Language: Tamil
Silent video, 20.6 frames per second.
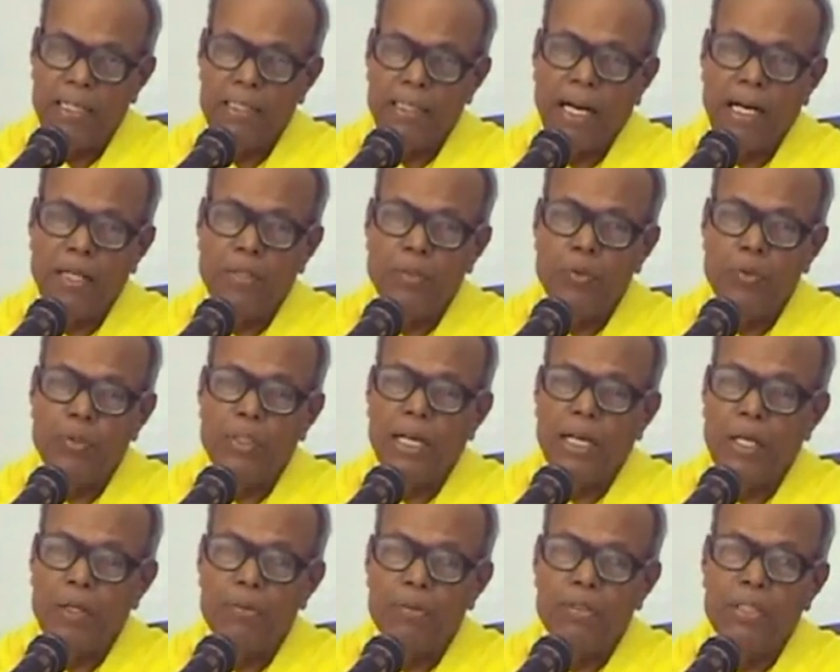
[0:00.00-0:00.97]

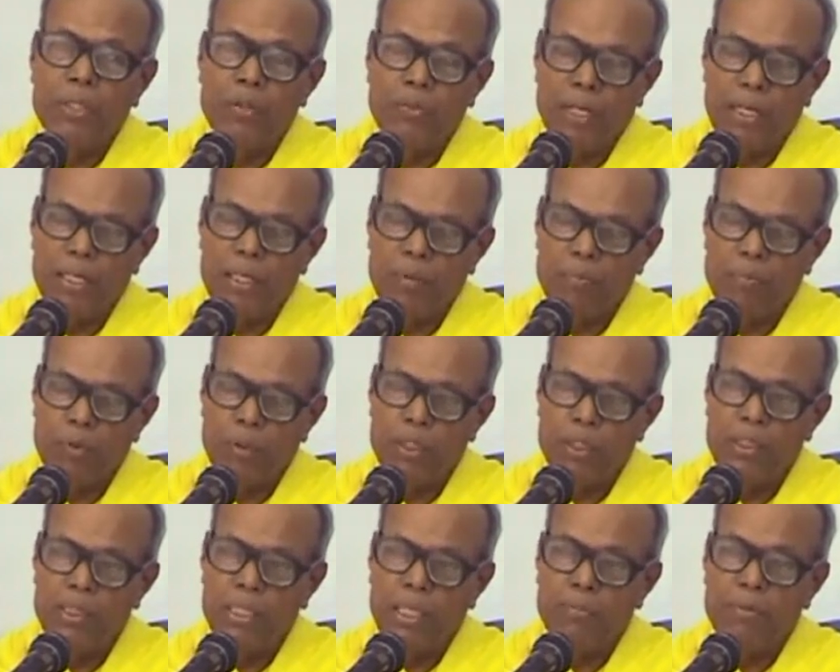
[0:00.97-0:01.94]
ஞானத்துக்குரிய அறிவை தருவார்கள்
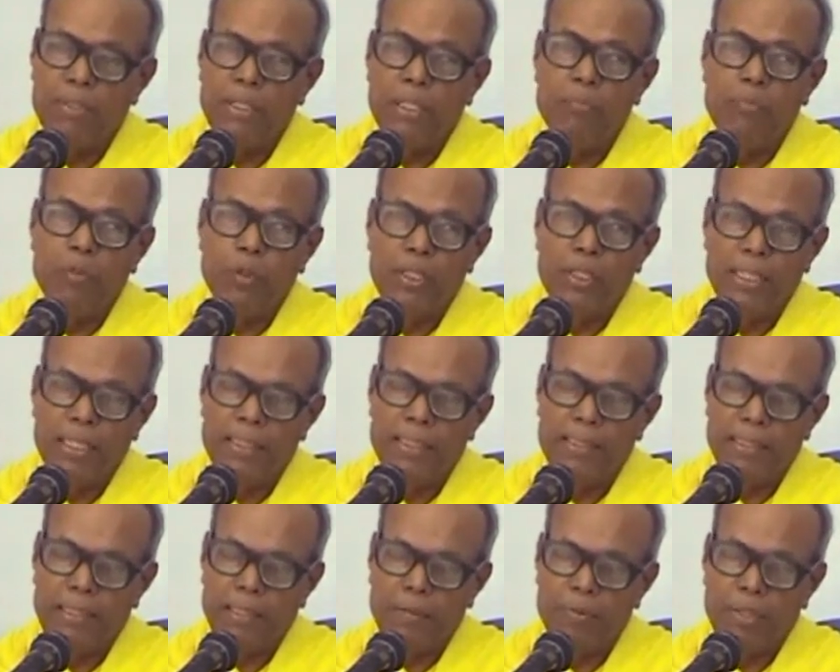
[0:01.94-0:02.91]
போதந்தர்மங்கள் புண்ணிய
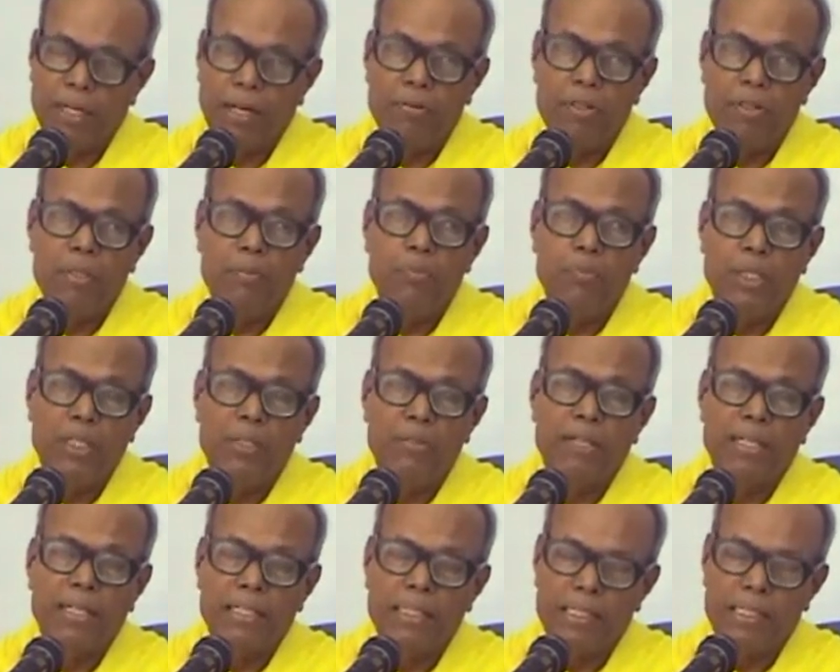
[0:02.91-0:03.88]
நந்தி அவர்கள்
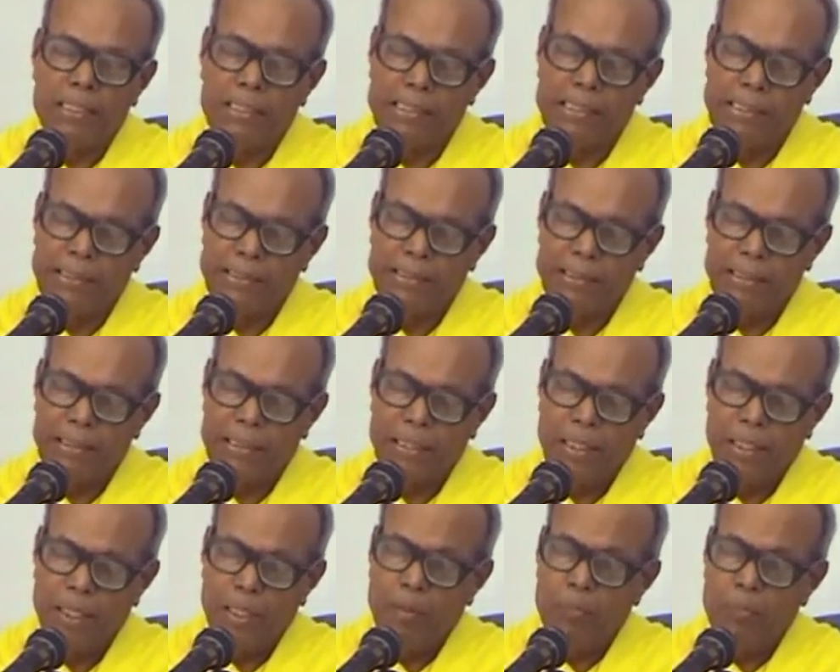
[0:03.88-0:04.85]
புண்ணியவான்கள்
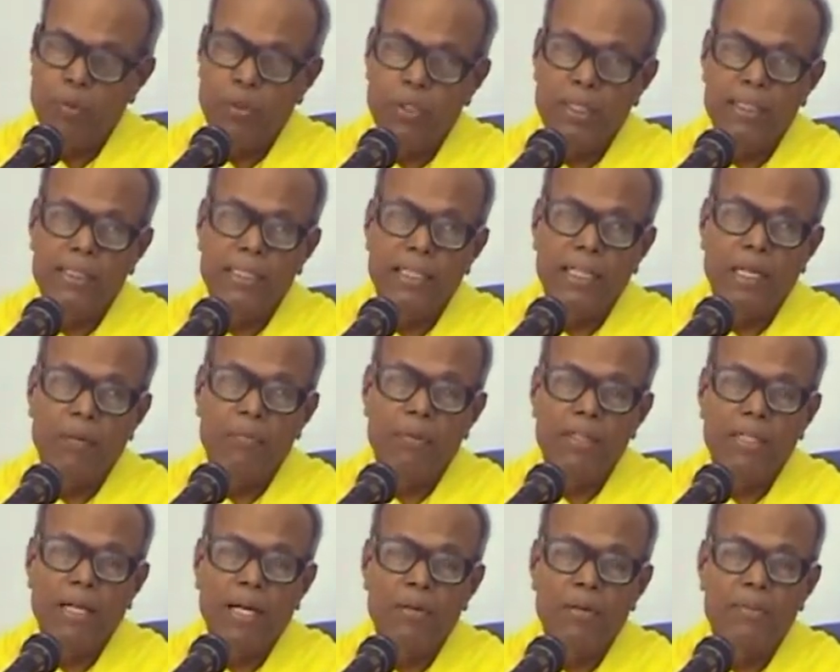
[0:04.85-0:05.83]
புண்ணியம்
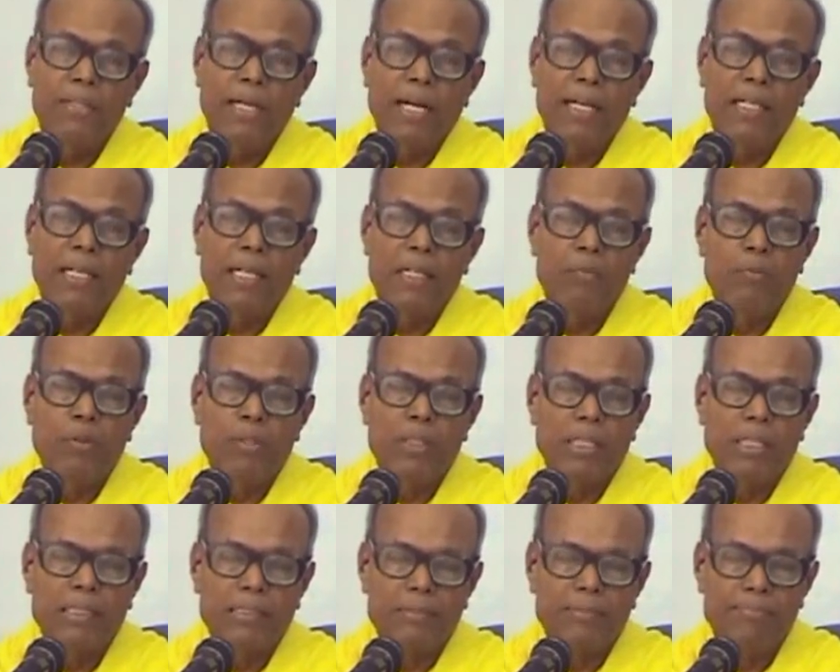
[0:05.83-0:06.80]
செய்யாமல் யாரும் ஞானியாக
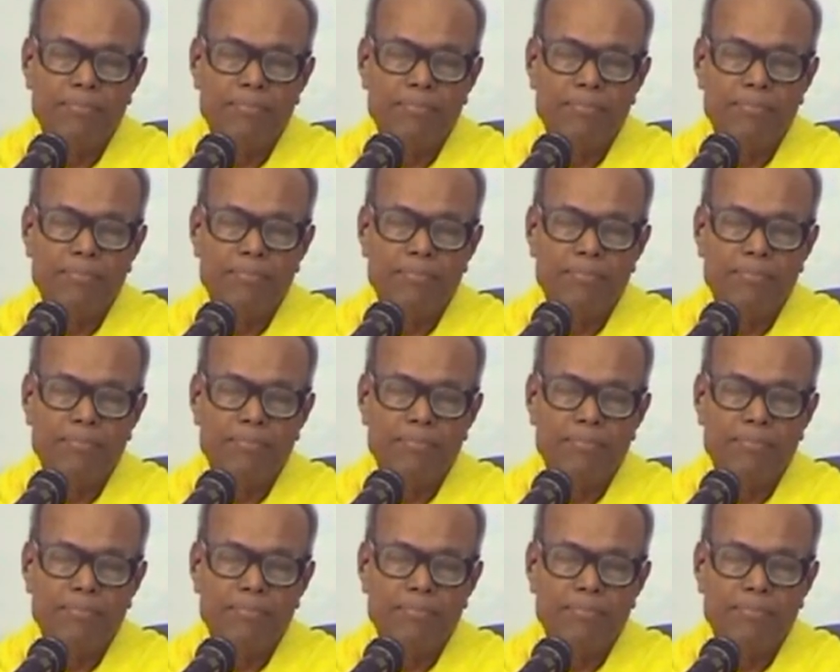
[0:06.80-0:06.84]
முடியாது